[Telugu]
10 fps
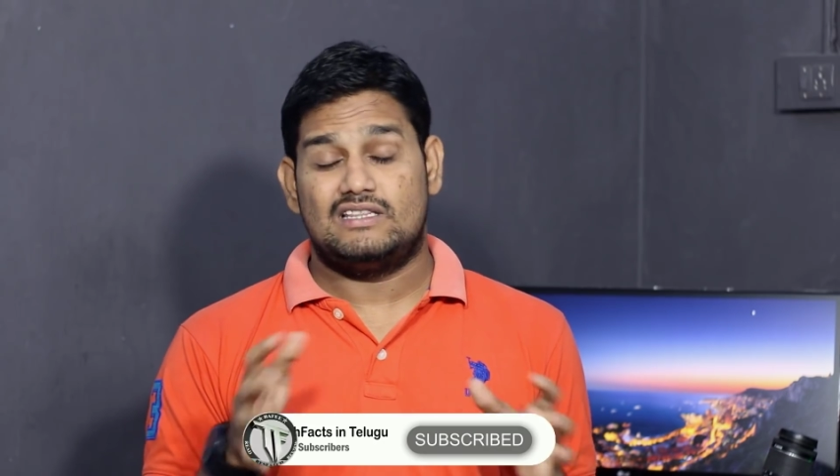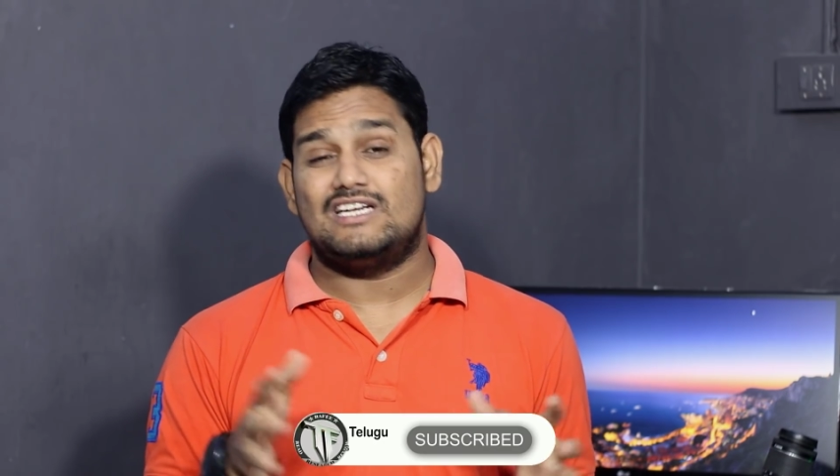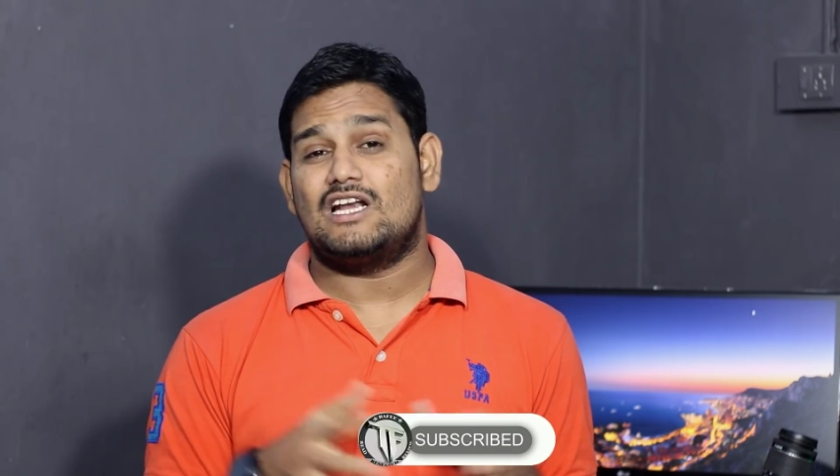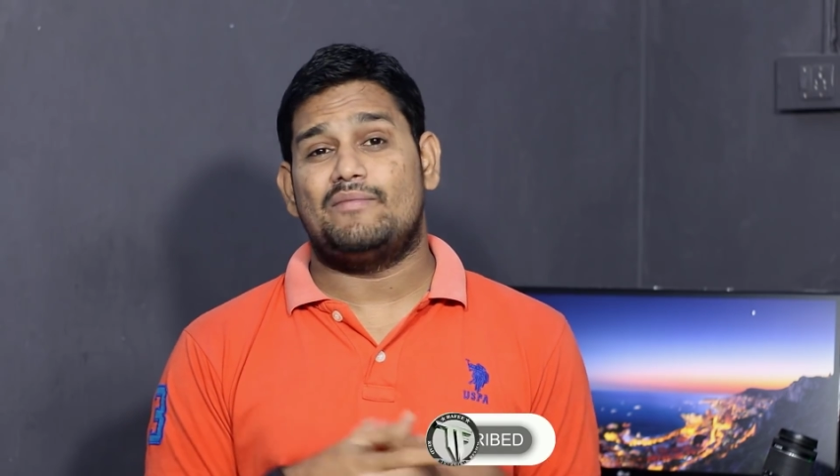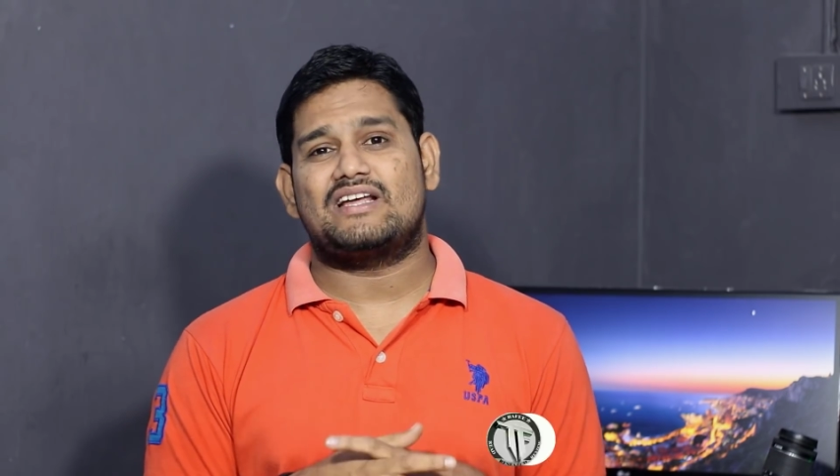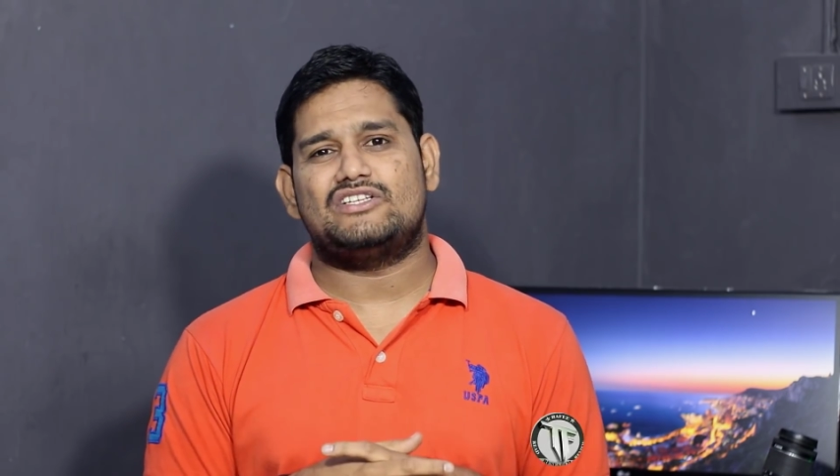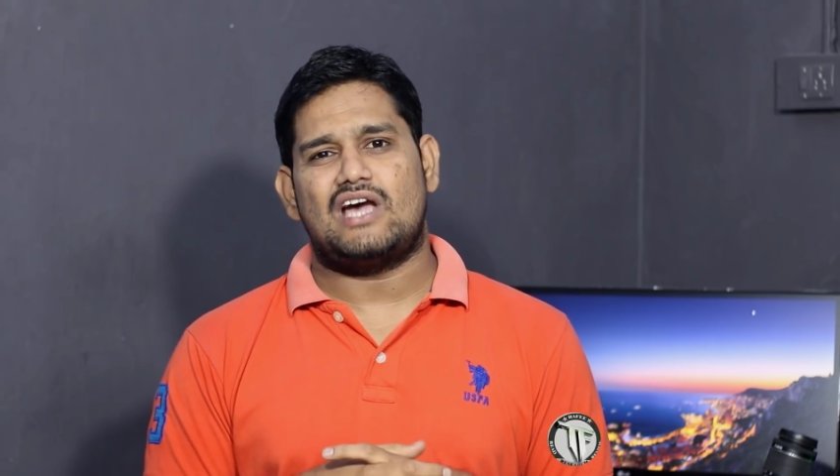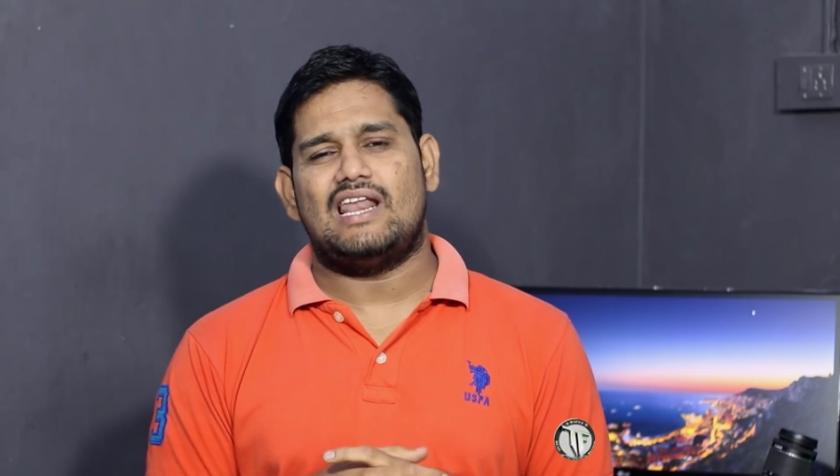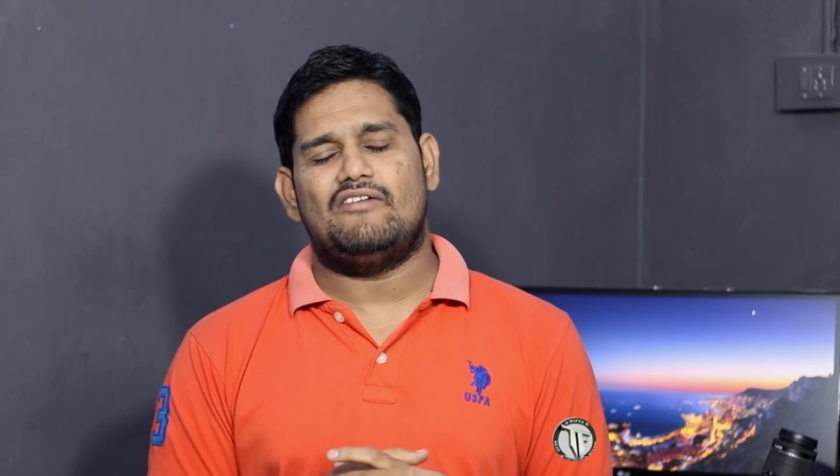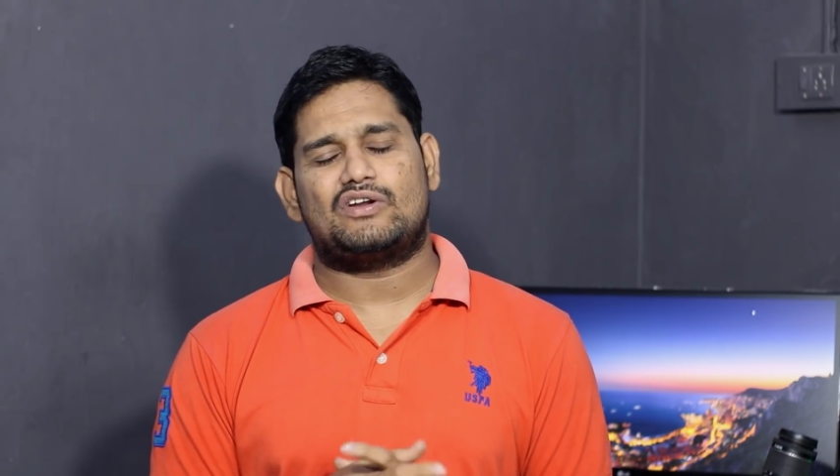దీంట్లో మనకి
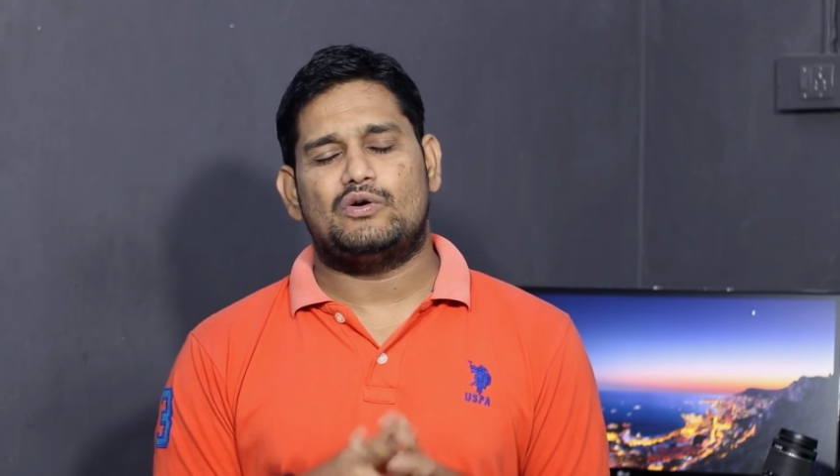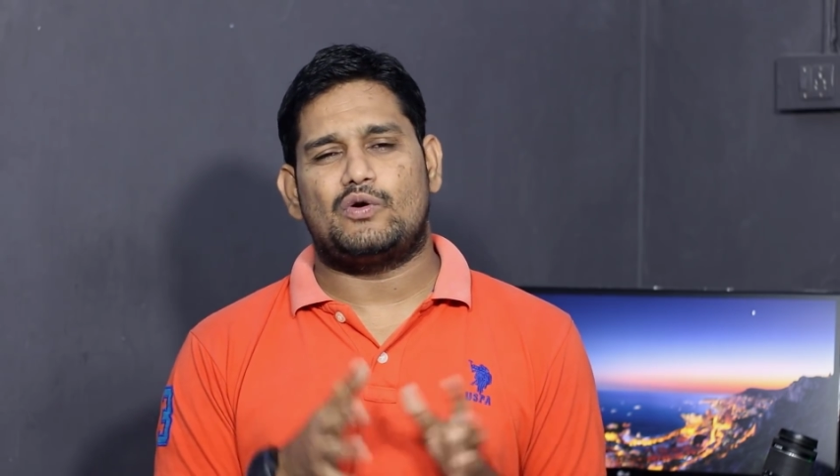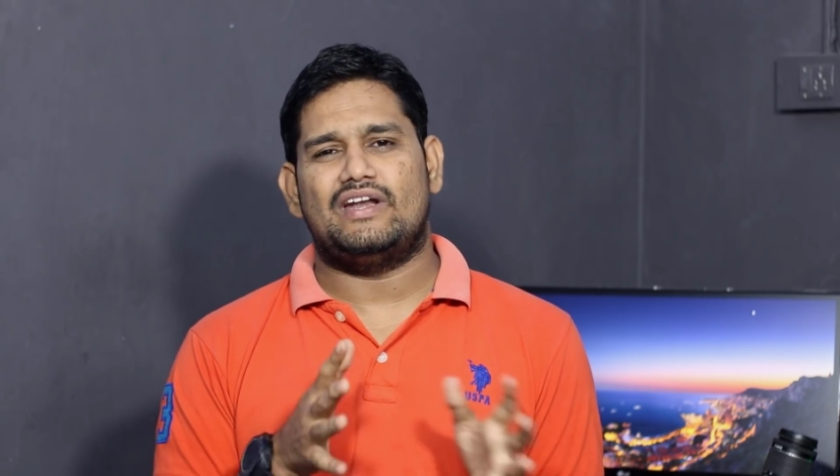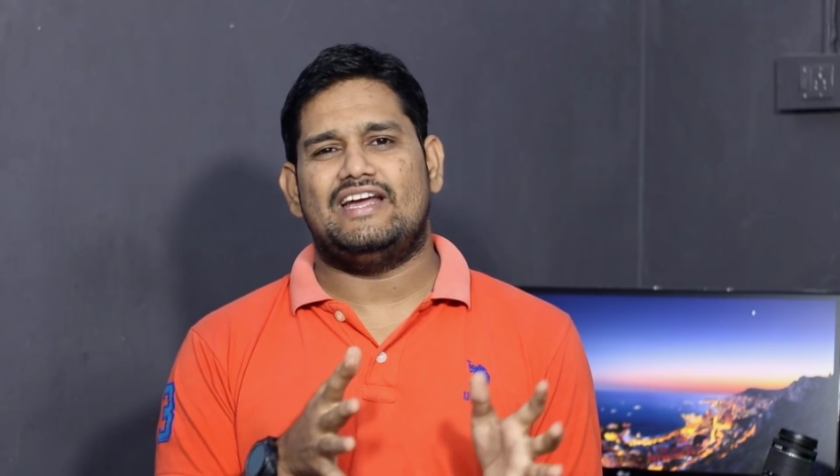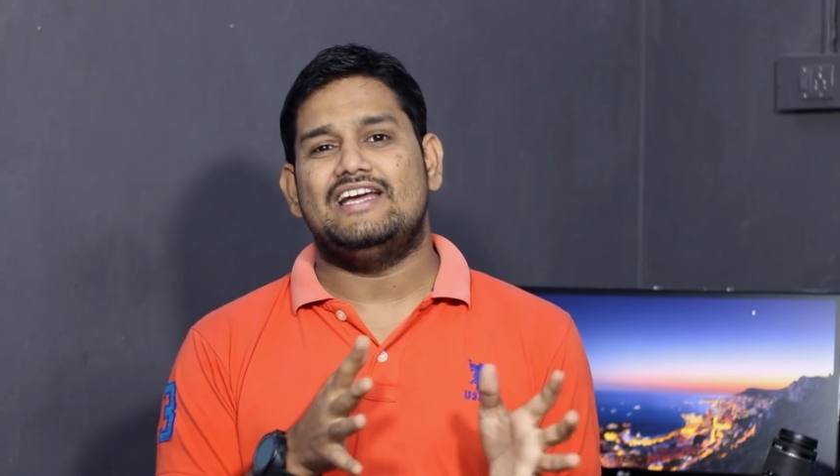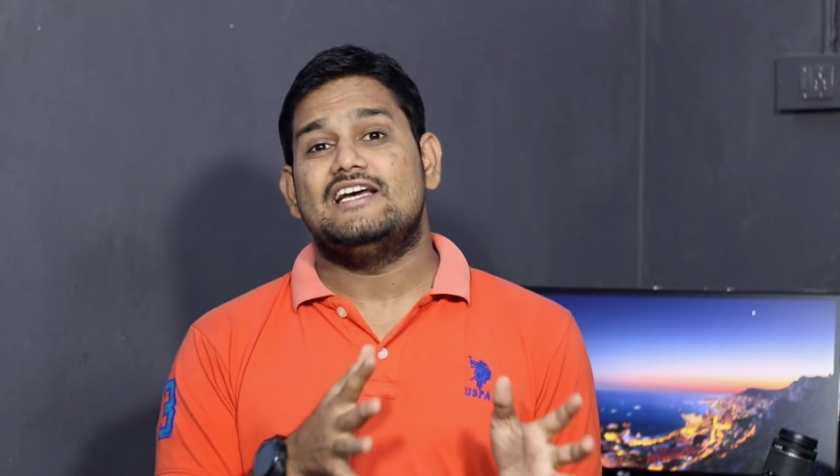చాలా వరకు కొన్ని